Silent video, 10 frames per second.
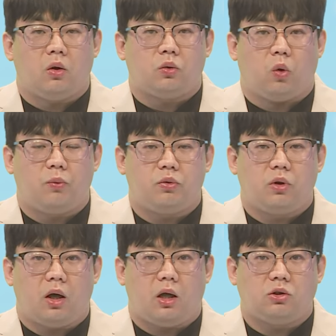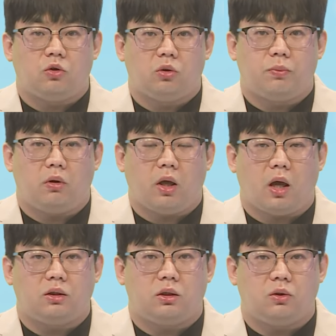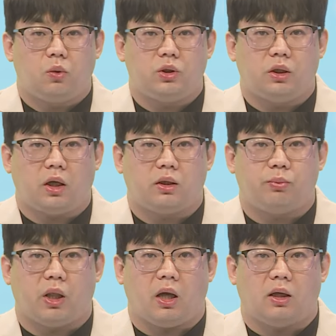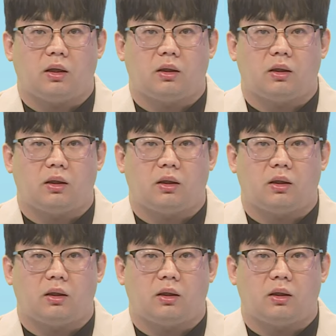돌풍과 천둥 번개가 치는 곳이 있겠습니다.